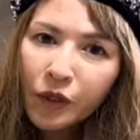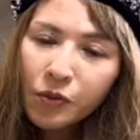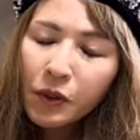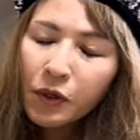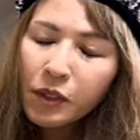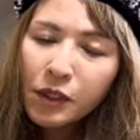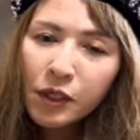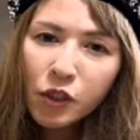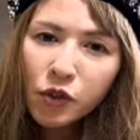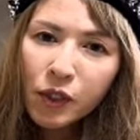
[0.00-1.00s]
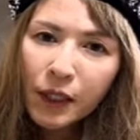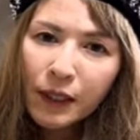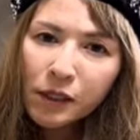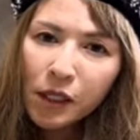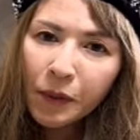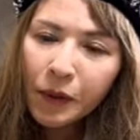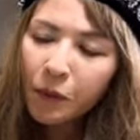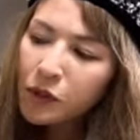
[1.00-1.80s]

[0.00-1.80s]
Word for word: つまりは2023年3匹木